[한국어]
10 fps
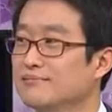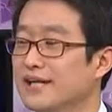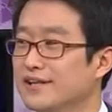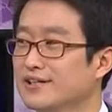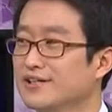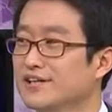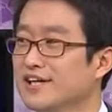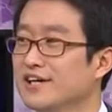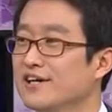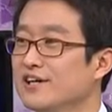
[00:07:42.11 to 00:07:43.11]

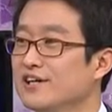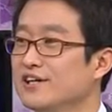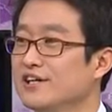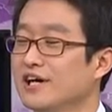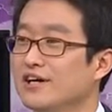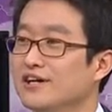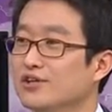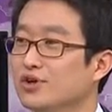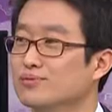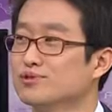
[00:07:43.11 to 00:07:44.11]
만났는데 이 아이가
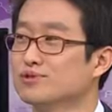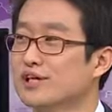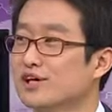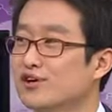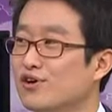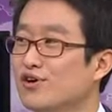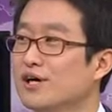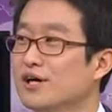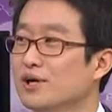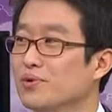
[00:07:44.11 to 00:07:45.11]
너무나
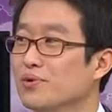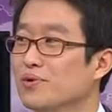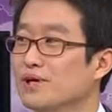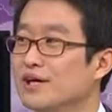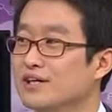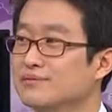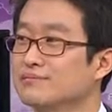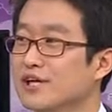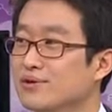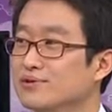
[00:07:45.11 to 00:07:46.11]
건강하고
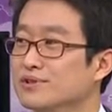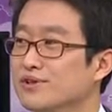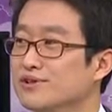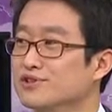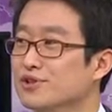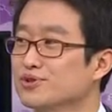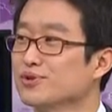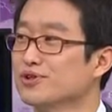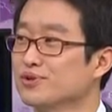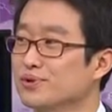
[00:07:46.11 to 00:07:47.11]
아름다운 그런
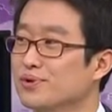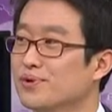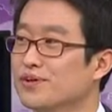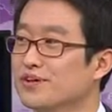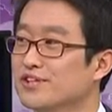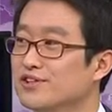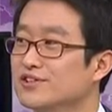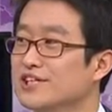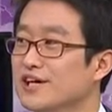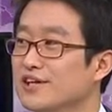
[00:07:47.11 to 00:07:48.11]
청소년으로 이렇게
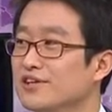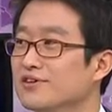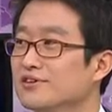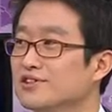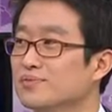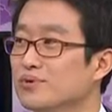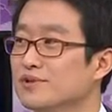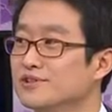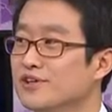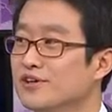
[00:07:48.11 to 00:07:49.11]
성장해 있는 것을
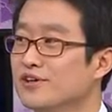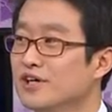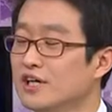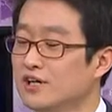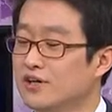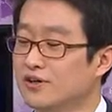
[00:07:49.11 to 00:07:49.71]
보면서 네.